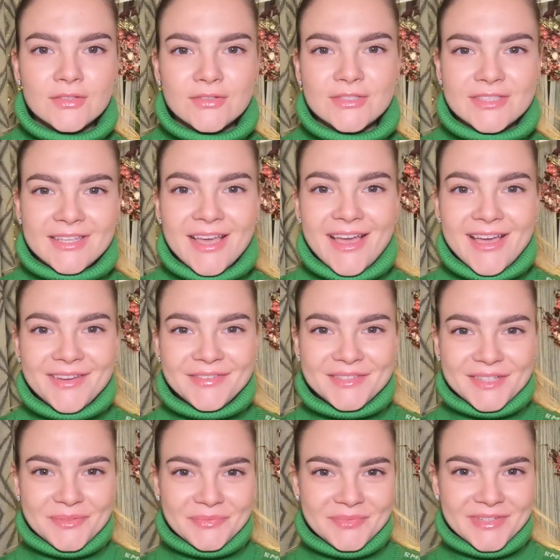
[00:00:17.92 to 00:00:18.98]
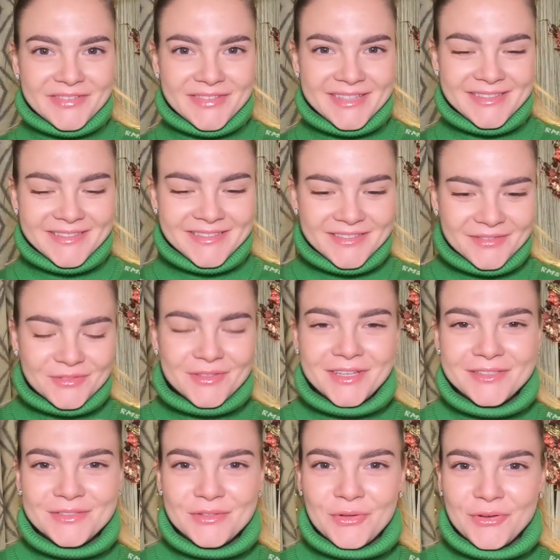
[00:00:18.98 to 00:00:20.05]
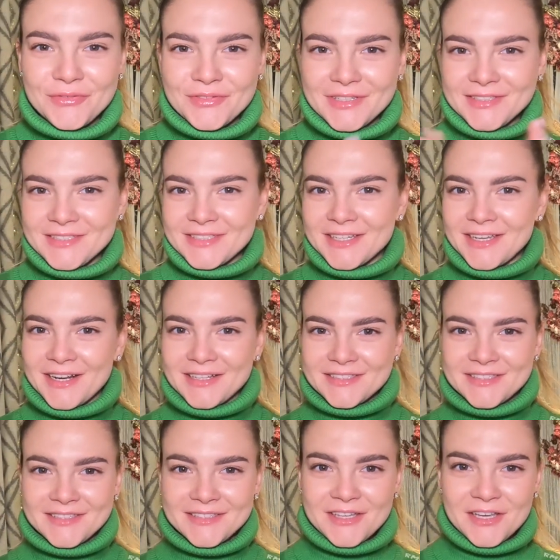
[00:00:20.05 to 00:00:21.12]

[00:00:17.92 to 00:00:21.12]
Друзья, всем привет! У нас новые декорации,